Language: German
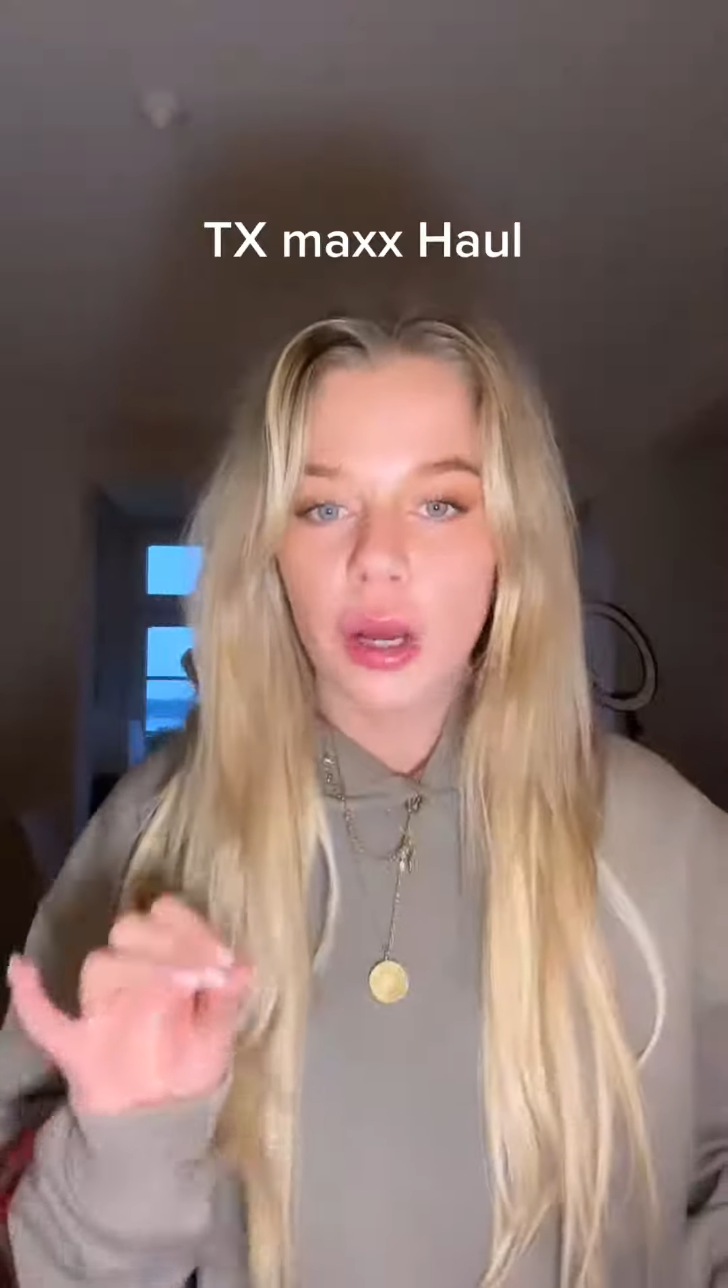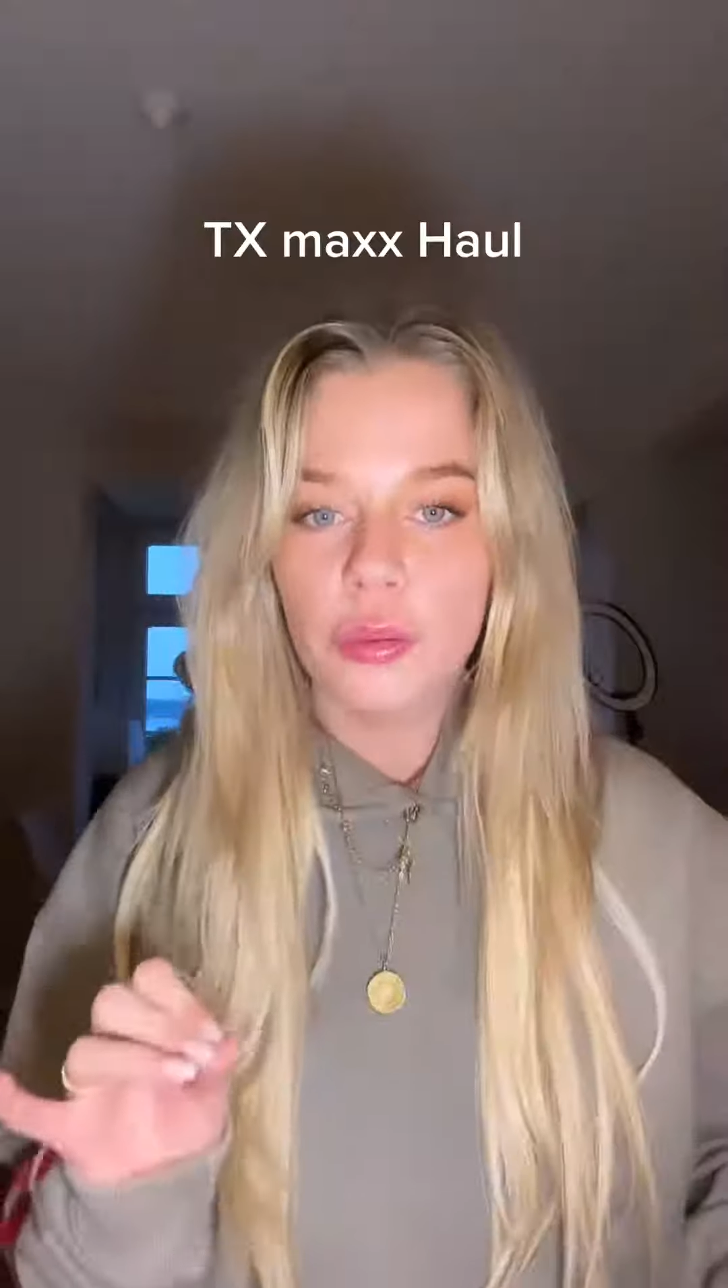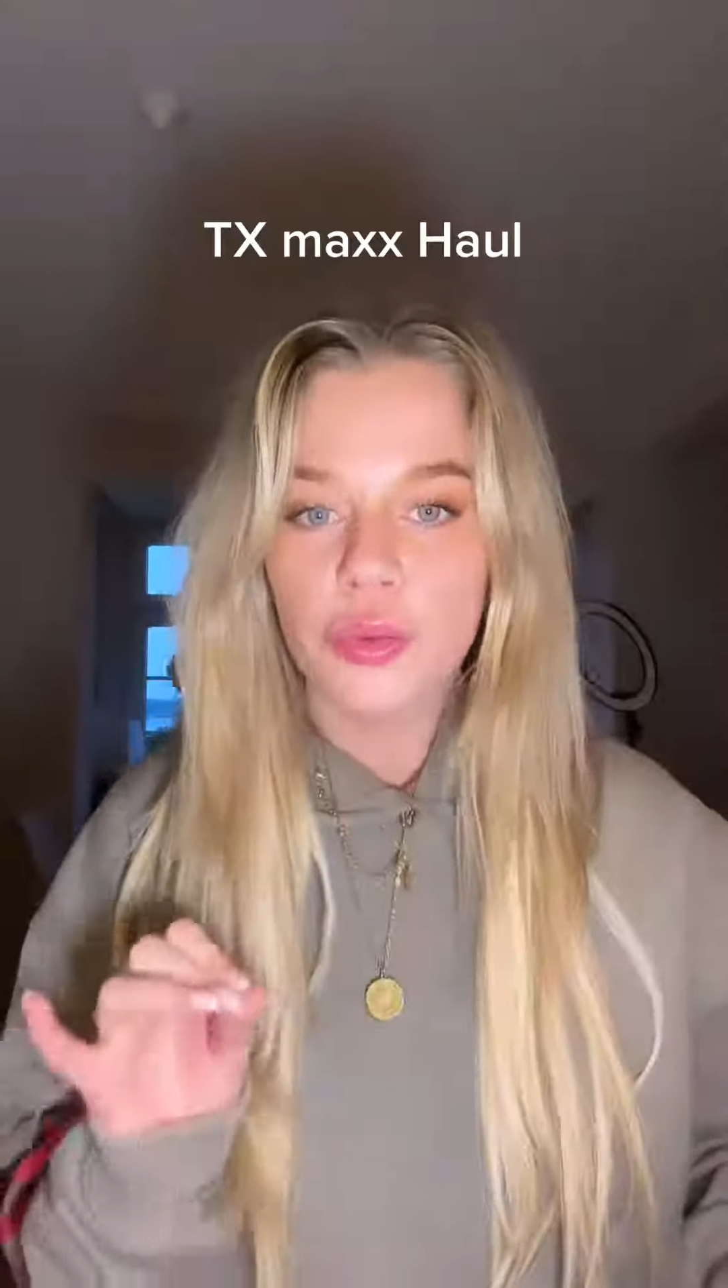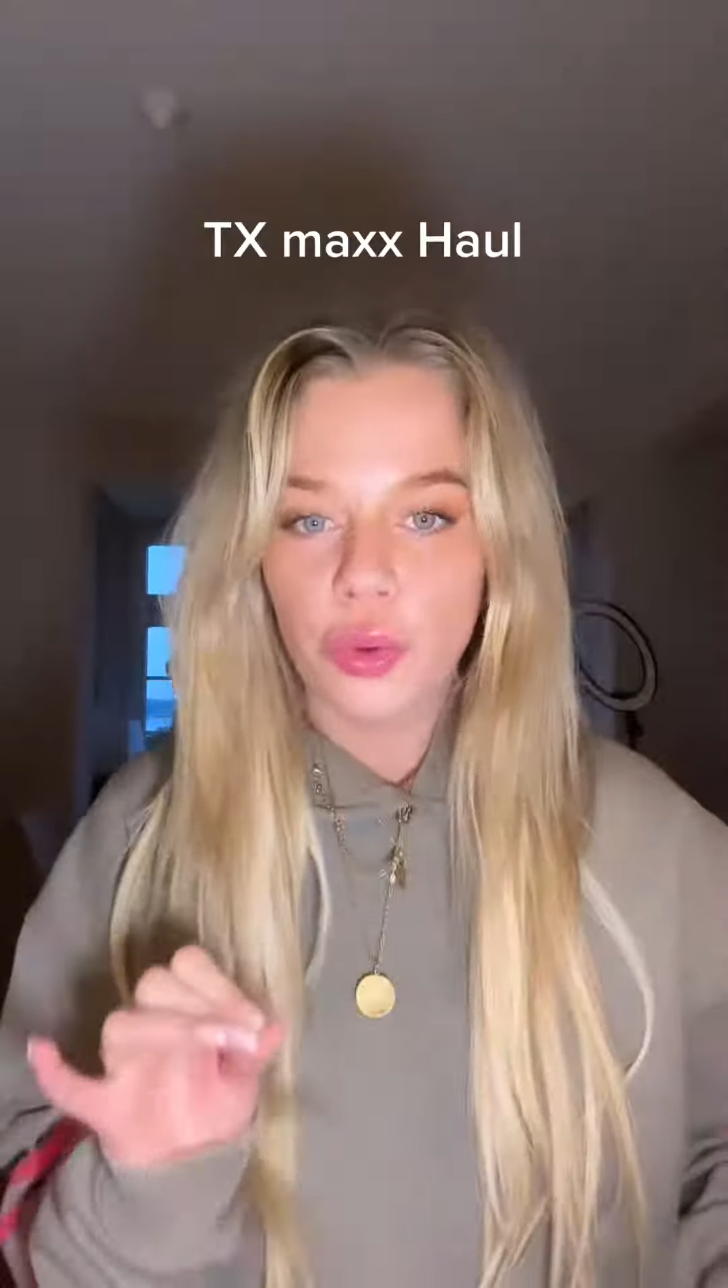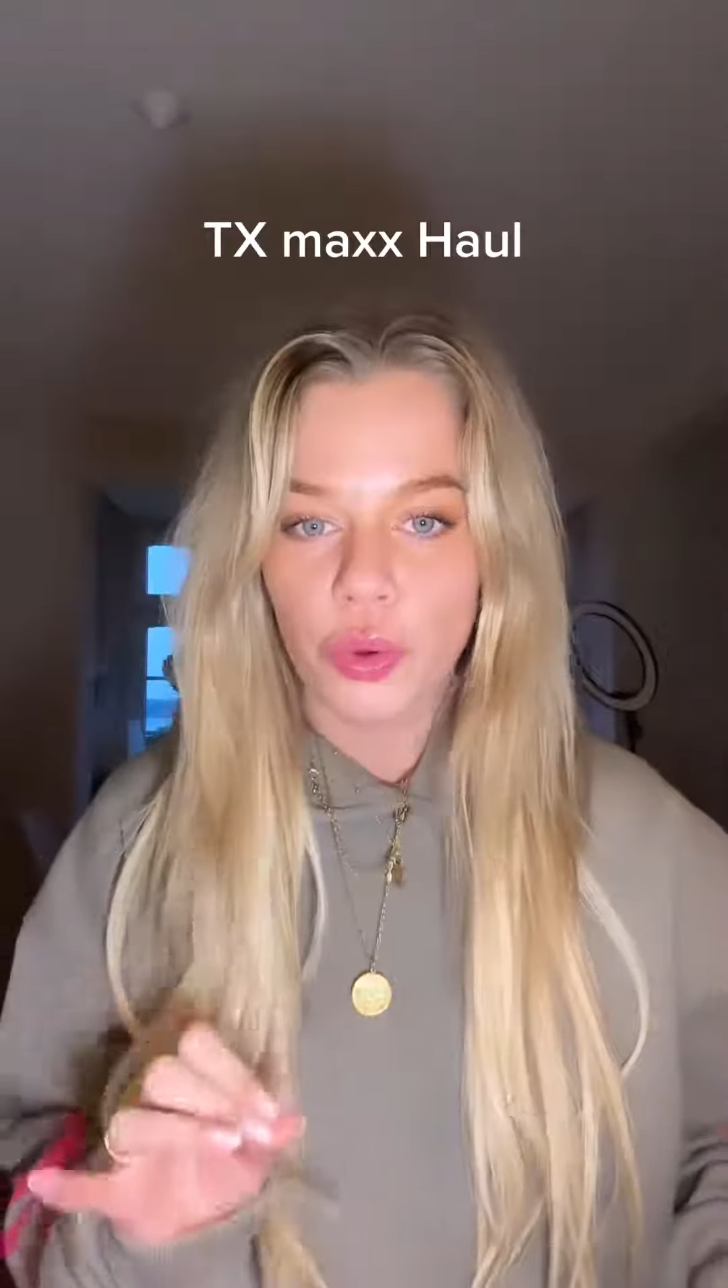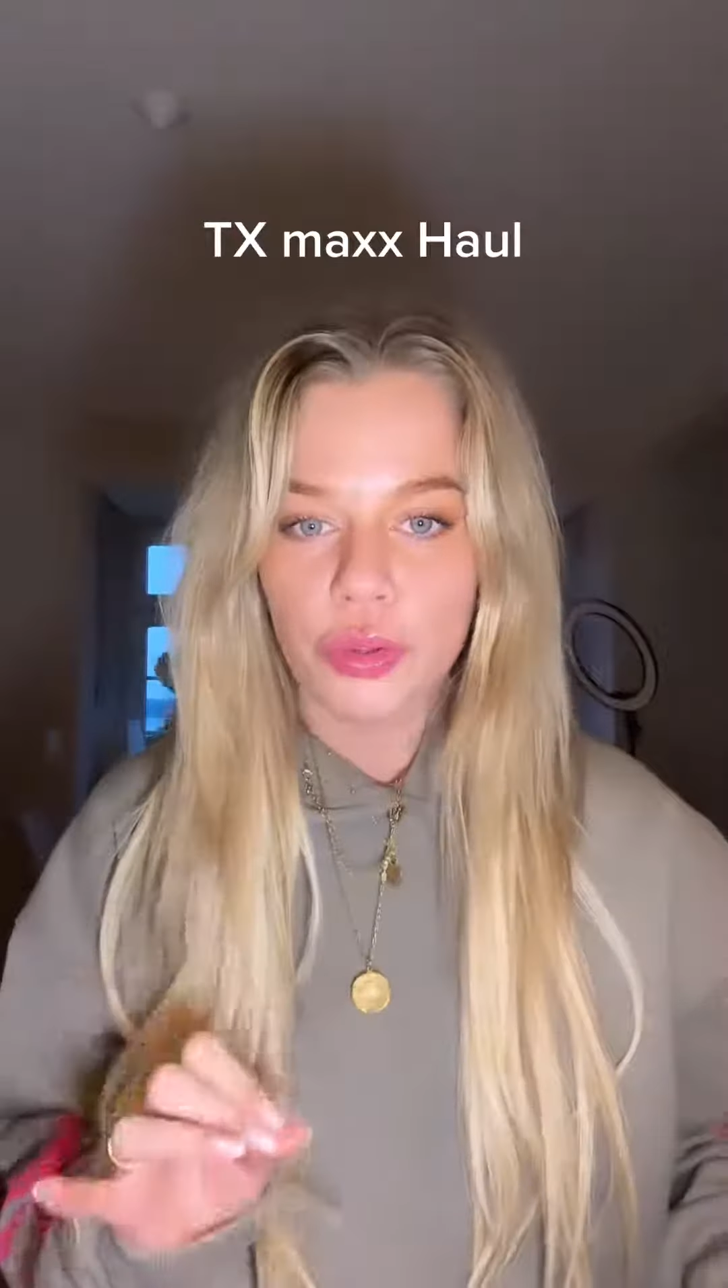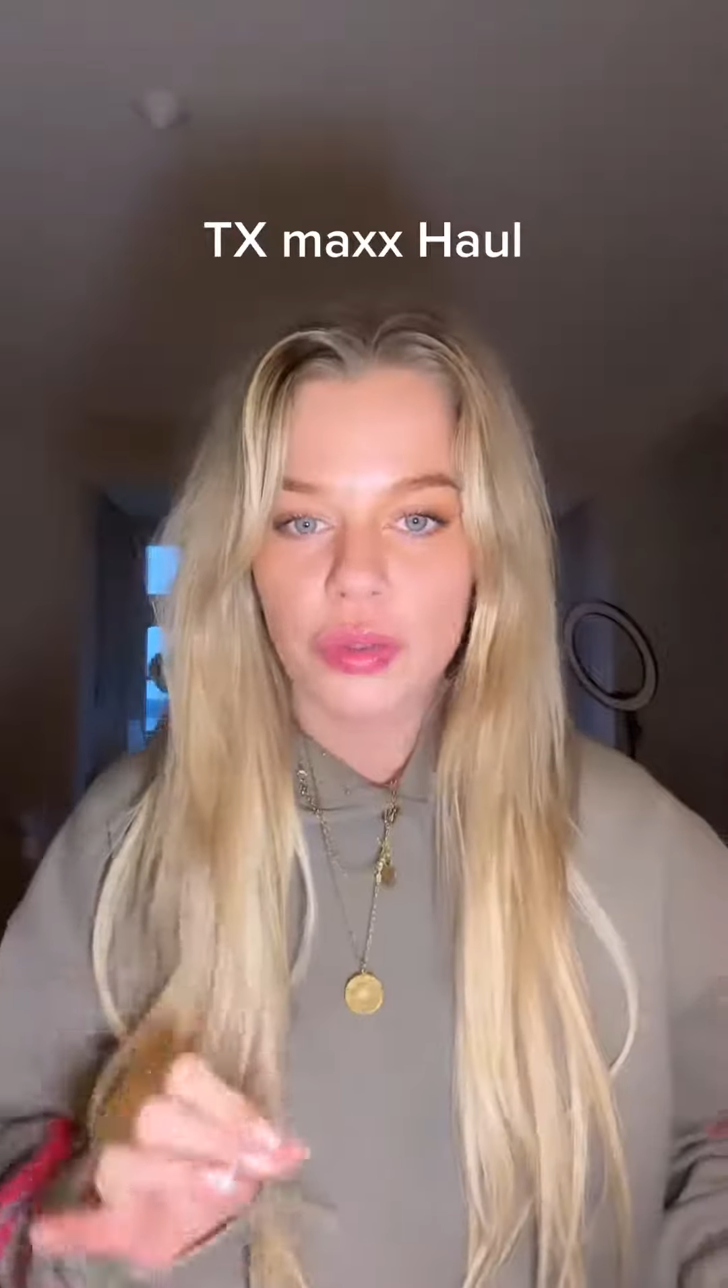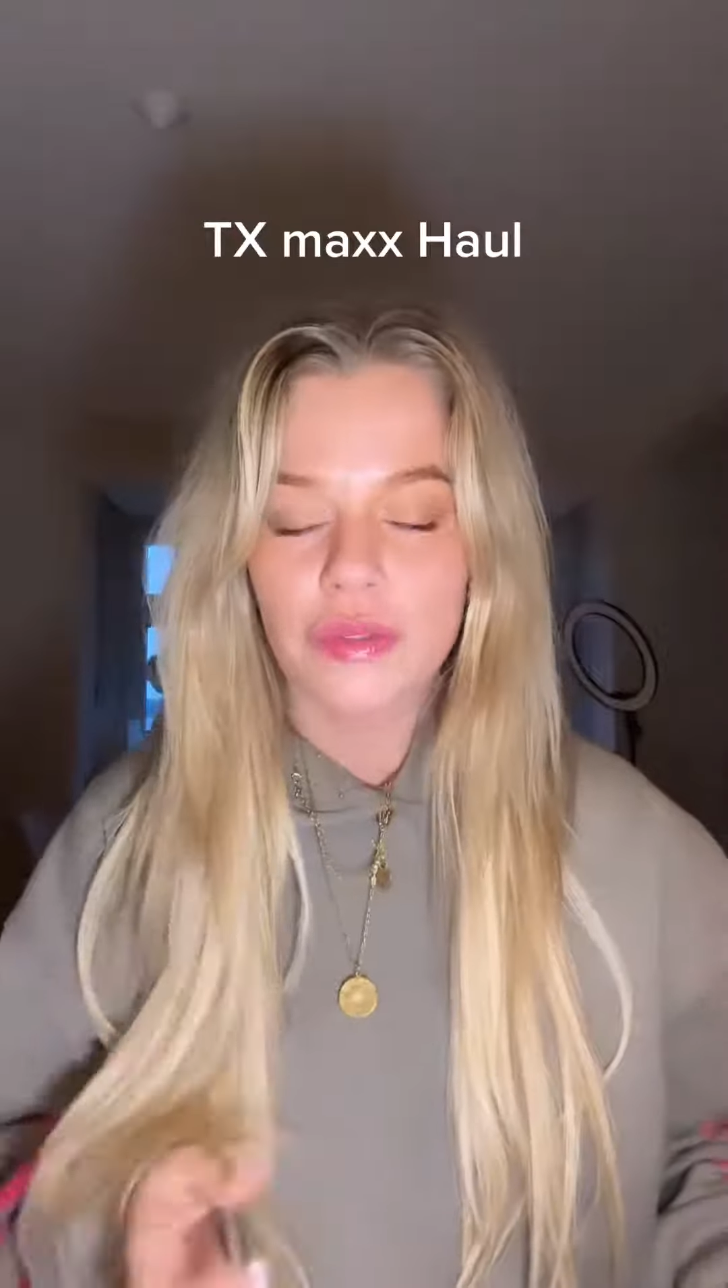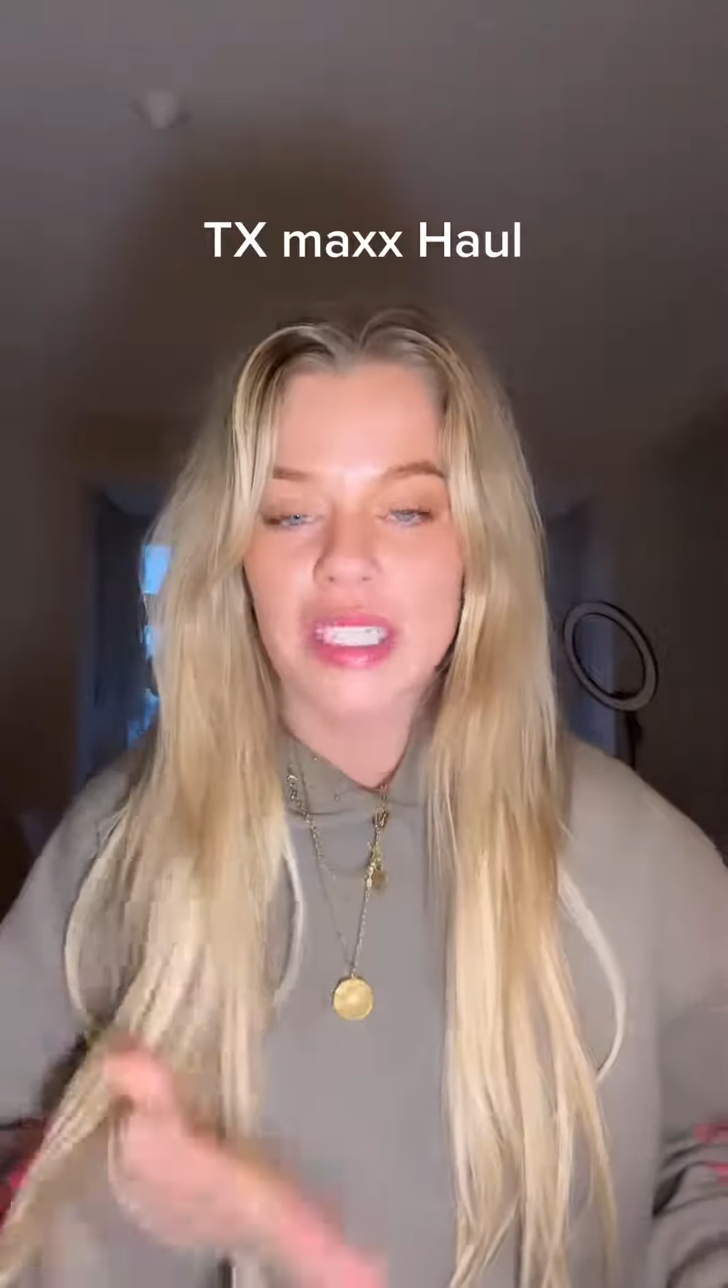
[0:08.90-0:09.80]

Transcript: Hauptgrund,